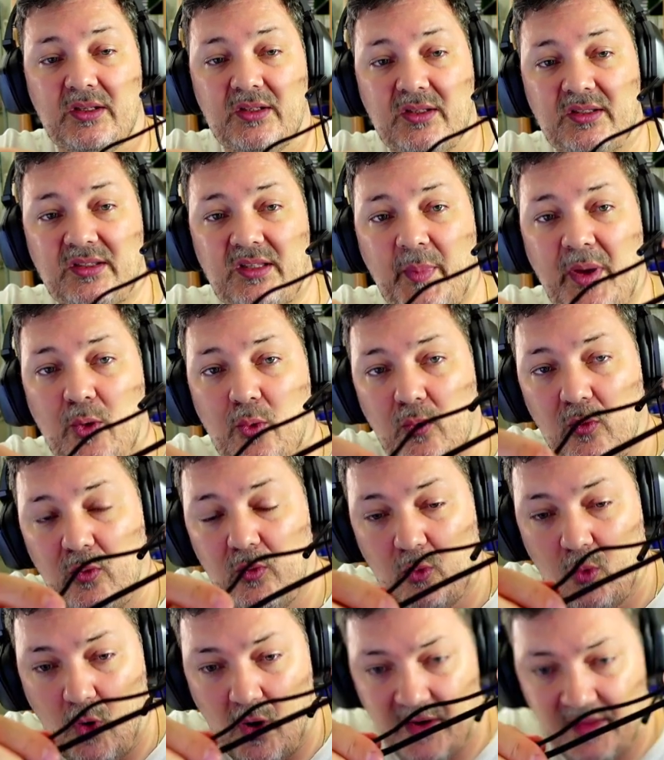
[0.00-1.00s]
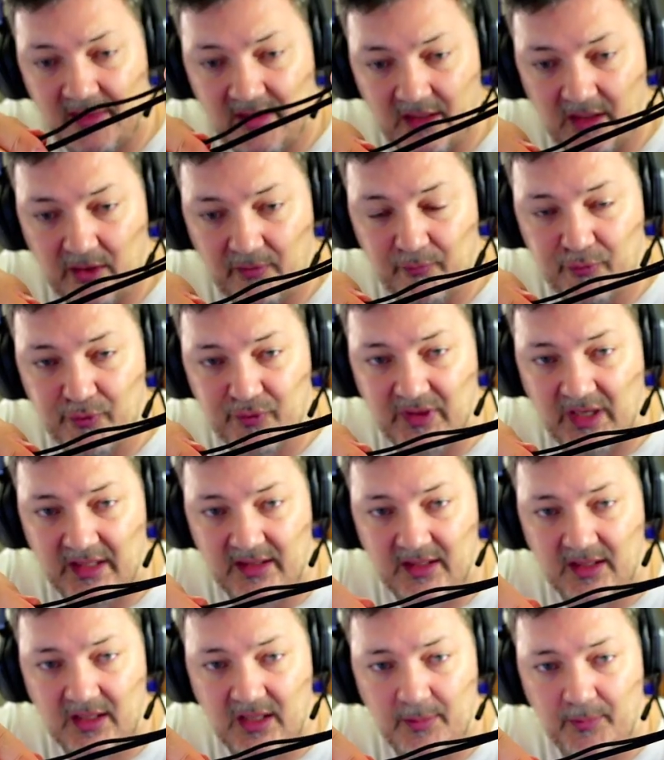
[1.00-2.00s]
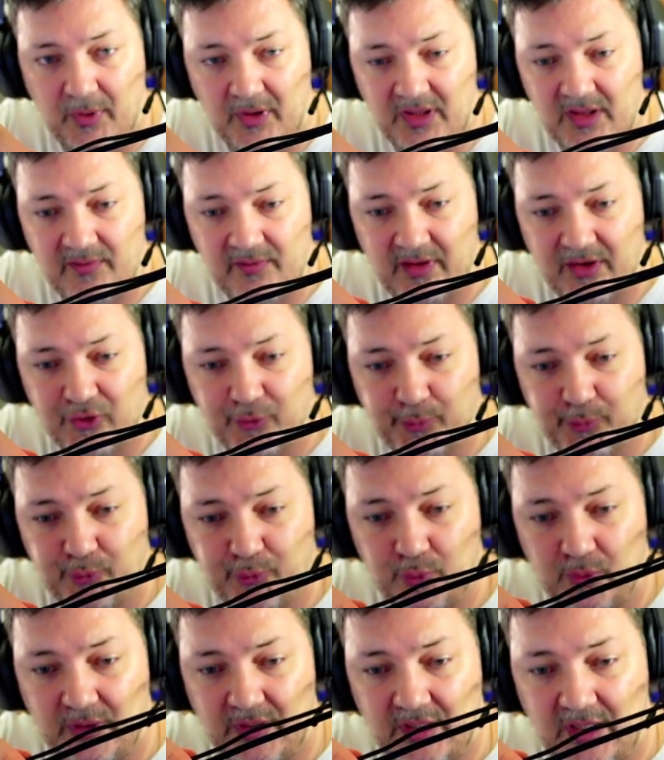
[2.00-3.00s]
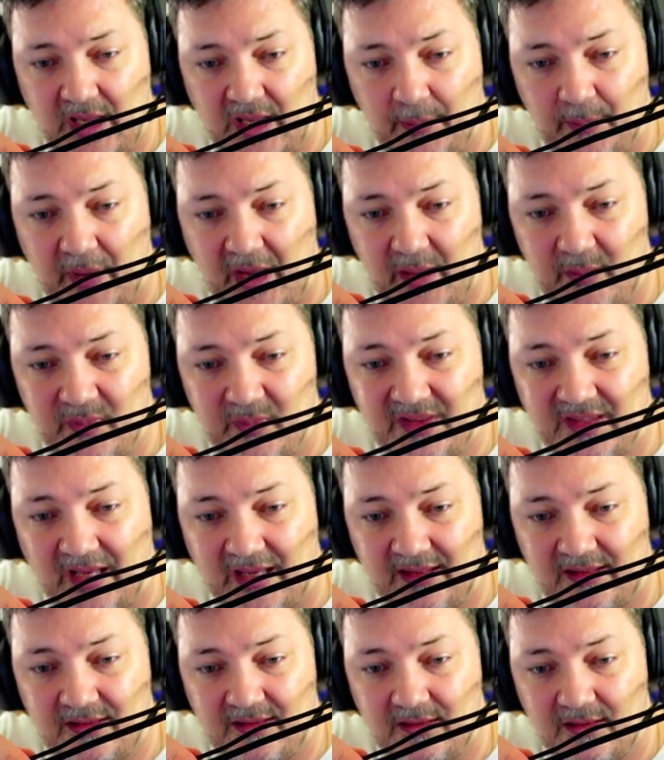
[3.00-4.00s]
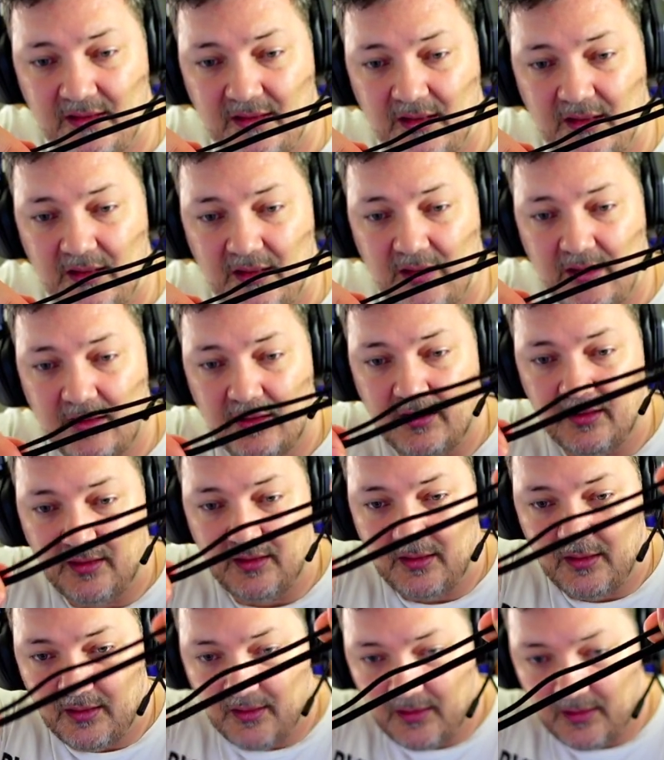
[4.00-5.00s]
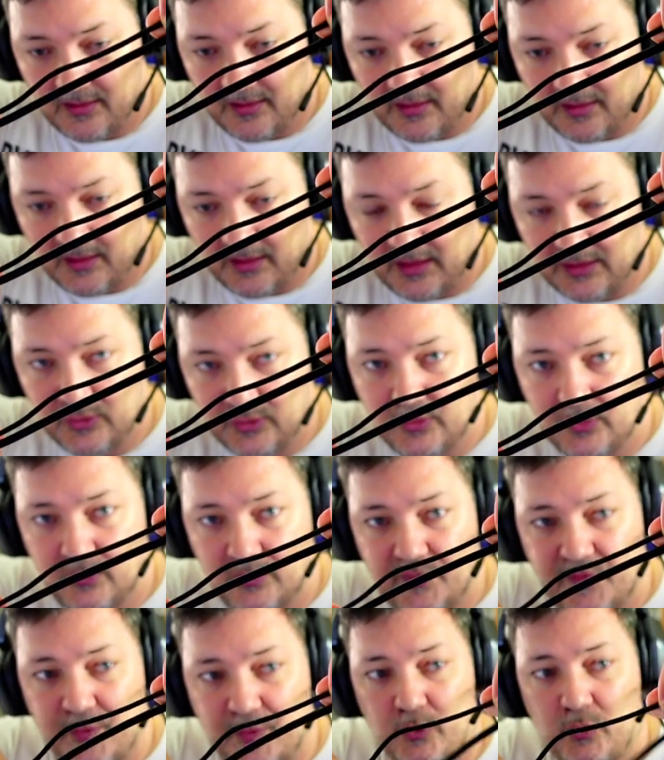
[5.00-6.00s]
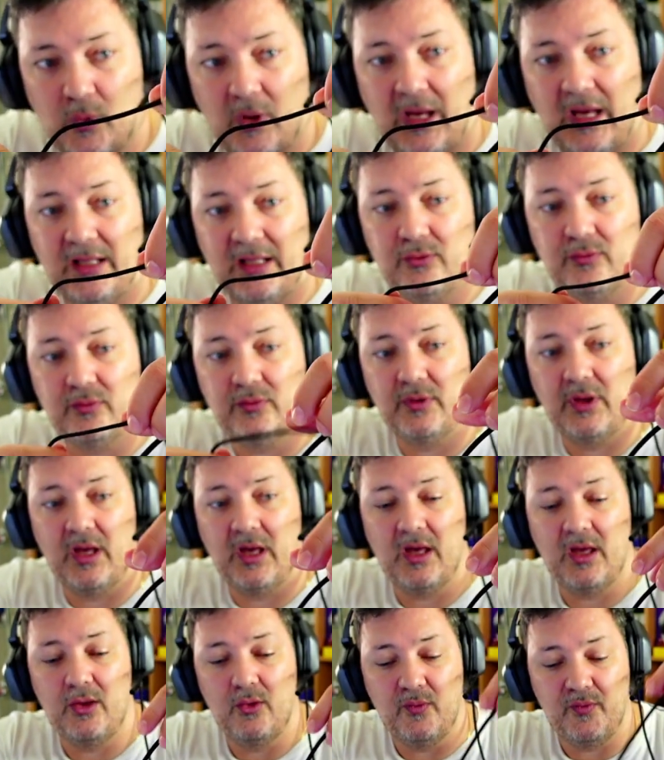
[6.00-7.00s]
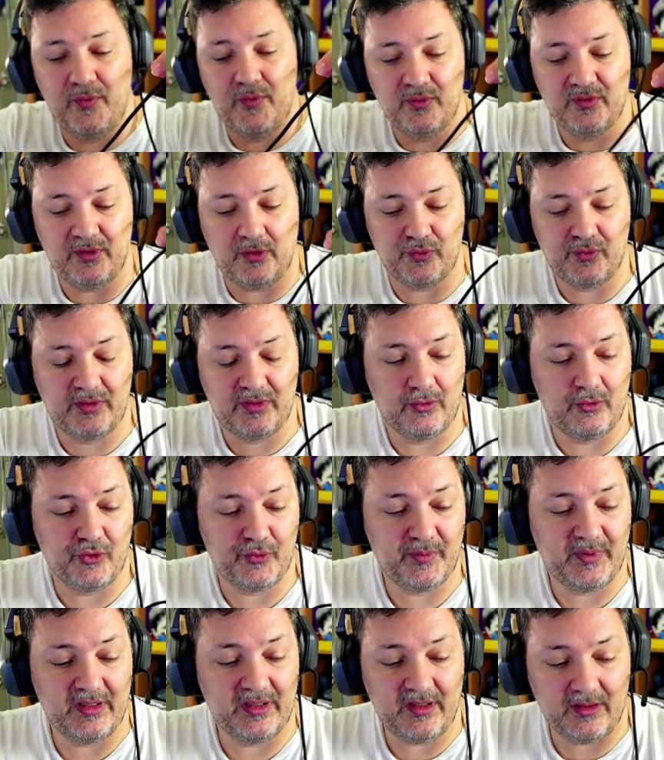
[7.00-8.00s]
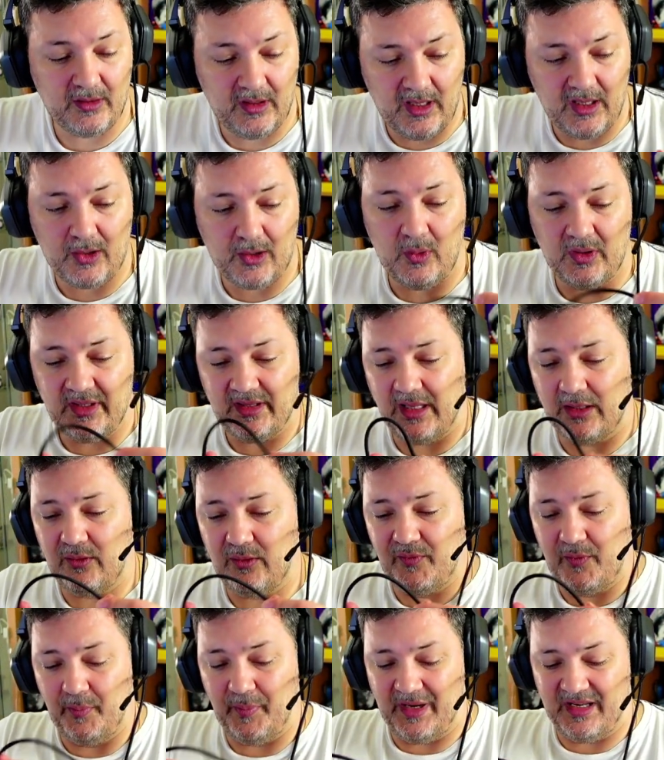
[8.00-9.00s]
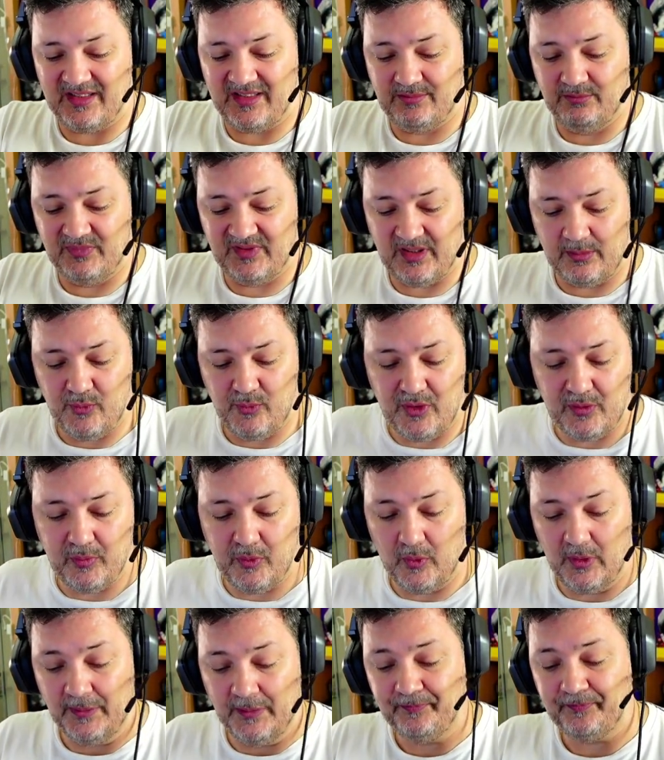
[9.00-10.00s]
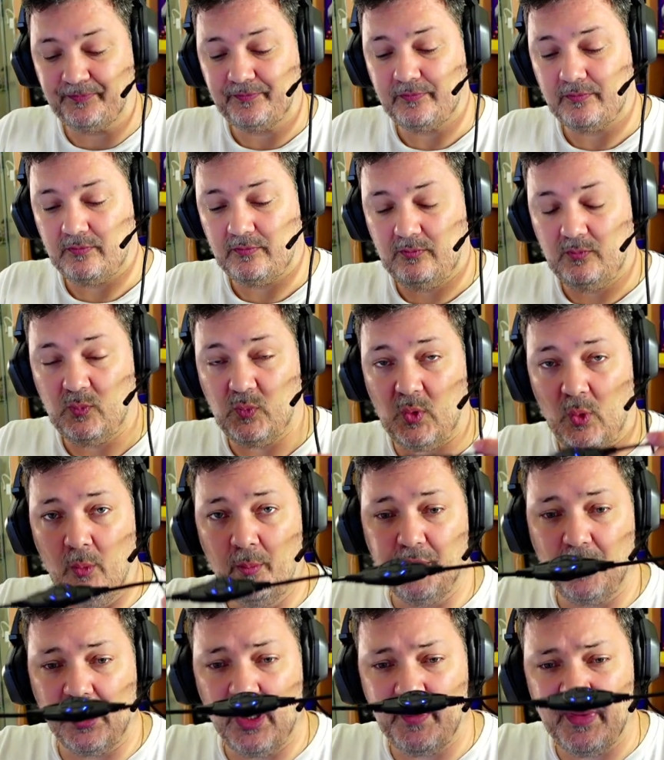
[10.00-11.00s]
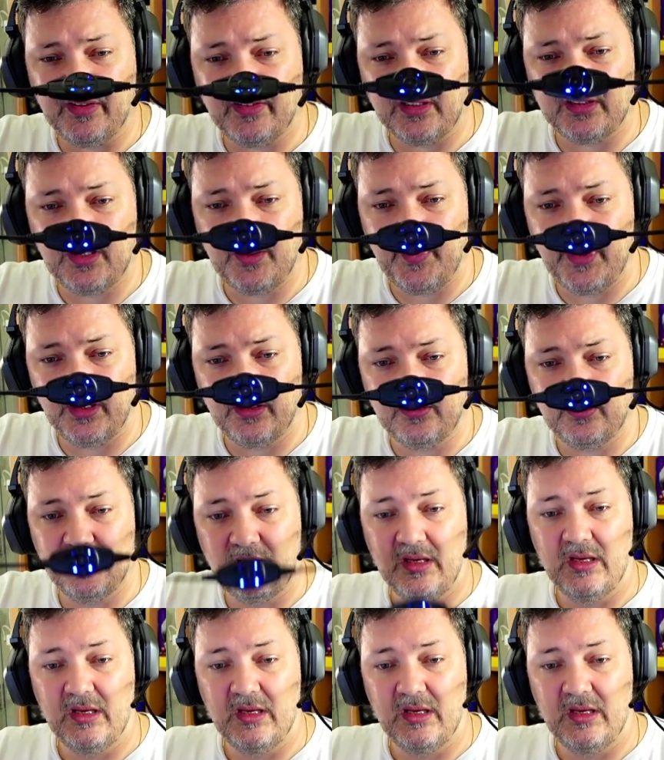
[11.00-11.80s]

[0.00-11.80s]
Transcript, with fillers: também com corda reforçada, e podem ver a espessura, é para aí metade entre o fio do rato uh, e o fio dos auscultadores. Portanto, a qualidade do fio parece-me ser muito boa. O problema é exatamente